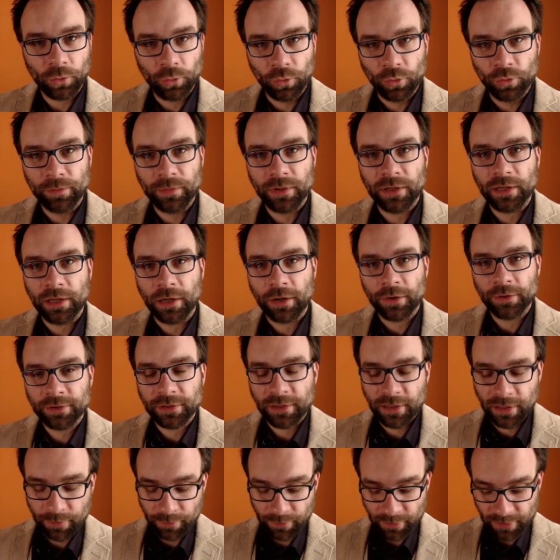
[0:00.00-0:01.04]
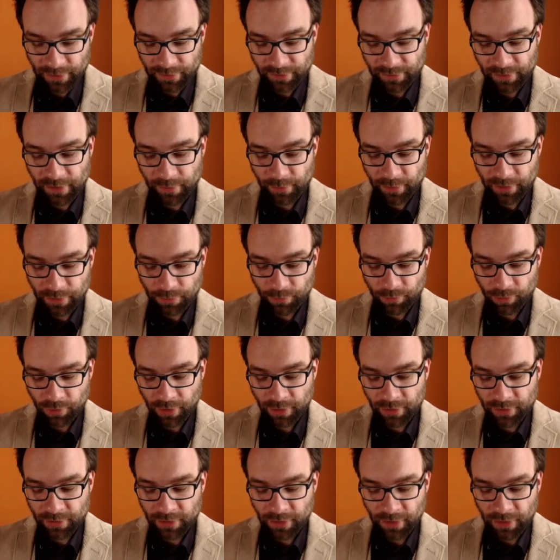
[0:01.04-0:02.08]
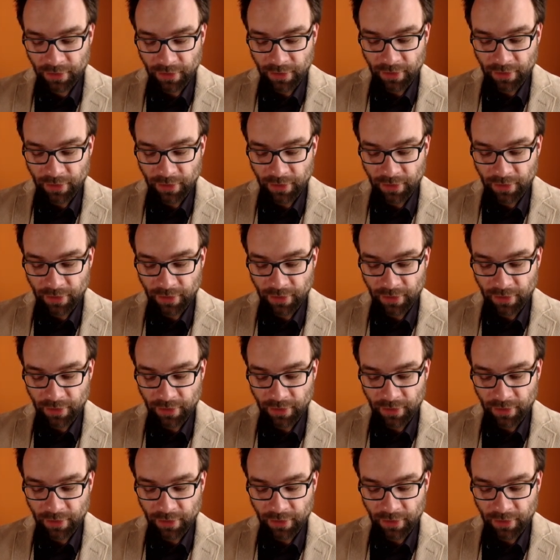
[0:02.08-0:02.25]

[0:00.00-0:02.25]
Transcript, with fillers: und mir die ausgeben lassen, hier mit dem Print.